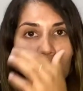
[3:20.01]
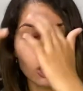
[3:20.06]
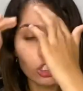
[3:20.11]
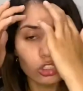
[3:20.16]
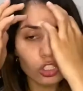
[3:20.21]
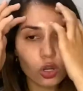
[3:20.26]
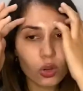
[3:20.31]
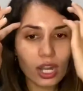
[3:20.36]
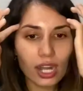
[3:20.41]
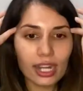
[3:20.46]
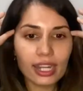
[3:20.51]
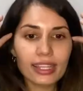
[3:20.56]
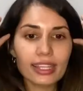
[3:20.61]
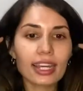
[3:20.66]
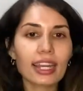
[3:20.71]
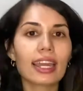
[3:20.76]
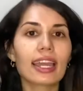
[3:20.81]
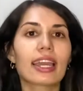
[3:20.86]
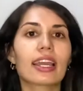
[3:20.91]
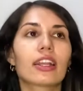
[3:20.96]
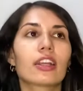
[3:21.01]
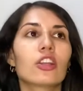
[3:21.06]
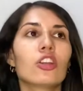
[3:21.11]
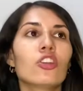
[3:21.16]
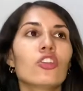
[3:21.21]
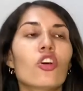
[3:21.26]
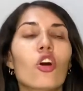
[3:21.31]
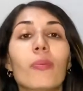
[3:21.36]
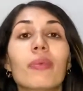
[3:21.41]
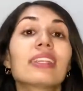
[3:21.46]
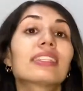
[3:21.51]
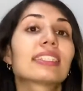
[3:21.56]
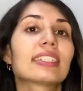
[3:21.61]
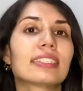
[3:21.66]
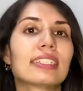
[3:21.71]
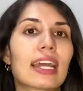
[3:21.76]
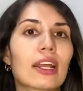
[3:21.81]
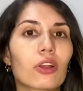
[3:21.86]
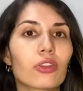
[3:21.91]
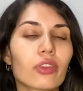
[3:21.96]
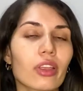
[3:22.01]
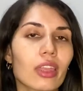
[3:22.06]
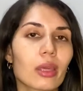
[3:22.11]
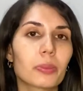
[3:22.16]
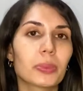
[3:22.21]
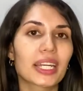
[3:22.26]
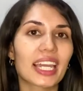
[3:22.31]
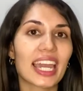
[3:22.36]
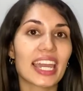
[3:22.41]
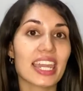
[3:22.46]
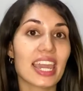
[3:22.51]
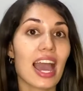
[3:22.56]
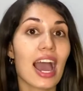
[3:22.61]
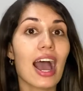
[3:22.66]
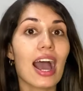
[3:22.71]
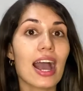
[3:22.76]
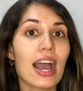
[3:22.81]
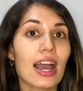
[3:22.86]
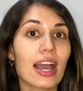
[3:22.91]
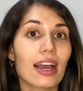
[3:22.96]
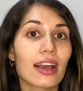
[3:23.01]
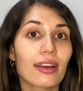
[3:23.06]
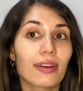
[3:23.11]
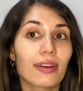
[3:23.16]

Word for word: Yo era una niña que no me enseñaron desde pequeña a